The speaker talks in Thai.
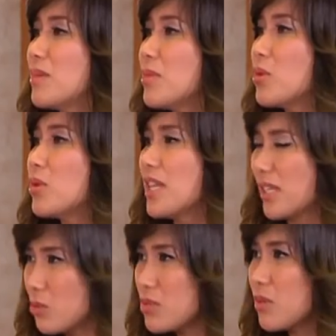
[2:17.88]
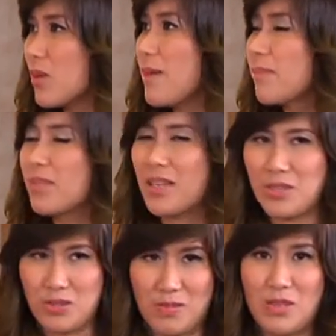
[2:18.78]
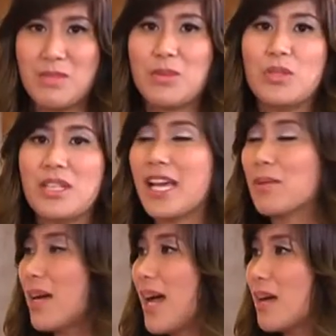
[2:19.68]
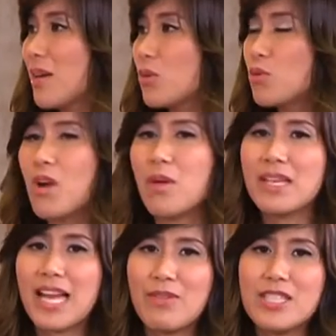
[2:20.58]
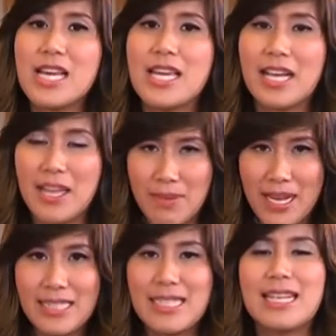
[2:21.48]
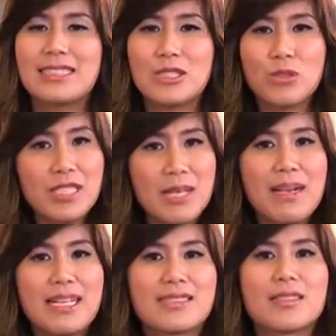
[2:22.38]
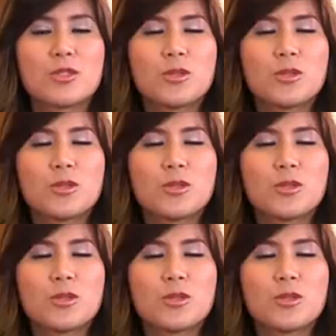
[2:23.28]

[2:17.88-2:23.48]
พี่โอใช่อยากรู้จริงๆว่าเราจะไปตรวจอะไรกันบ้าง แล้วคุณหมอมีการวิจัยยังไงบ้างค่ะแต่ช่วงนี้พักการสักครู่